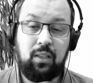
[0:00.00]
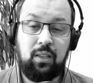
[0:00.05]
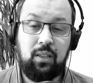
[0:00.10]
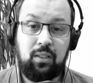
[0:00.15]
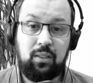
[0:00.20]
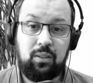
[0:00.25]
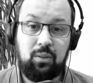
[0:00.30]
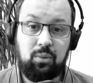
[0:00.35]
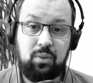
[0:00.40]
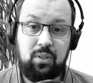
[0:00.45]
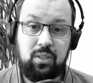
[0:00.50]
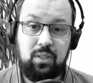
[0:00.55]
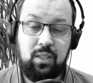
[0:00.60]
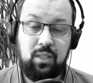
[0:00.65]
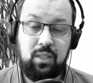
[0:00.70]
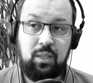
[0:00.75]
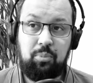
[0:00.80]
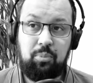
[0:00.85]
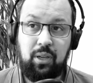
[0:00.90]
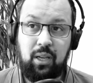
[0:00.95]
Donc c'est
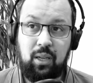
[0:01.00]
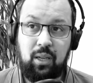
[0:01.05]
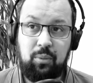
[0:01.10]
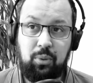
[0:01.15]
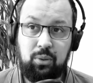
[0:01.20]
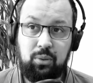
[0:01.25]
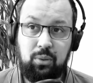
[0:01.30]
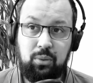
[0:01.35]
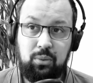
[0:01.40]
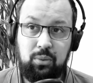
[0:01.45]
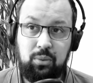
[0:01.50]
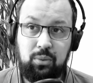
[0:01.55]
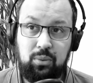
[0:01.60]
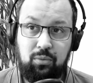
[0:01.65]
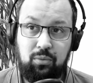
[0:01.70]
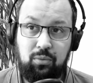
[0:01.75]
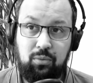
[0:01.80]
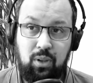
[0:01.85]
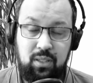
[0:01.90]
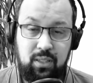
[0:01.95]
hyper important
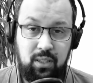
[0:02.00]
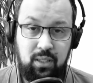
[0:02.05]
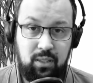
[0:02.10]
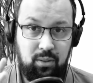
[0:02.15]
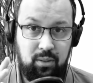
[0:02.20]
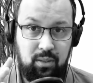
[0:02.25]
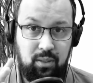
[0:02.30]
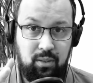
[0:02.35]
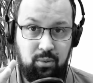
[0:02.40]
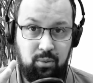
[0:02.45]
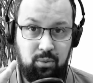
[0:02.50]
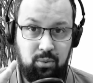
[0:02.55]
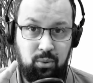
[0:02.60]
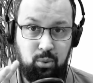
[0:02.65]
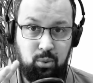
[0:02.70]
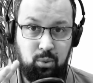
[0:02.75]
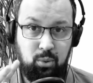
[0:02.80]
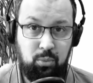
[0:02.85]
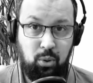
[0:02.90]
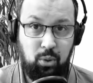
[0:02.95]
d'avoir cette, ce
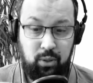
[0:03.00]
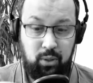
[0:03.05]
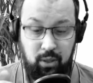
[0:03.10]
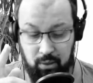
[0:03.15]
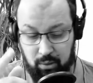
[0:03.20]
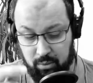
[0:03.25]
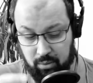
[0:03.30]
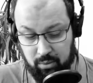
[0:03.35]
double regard.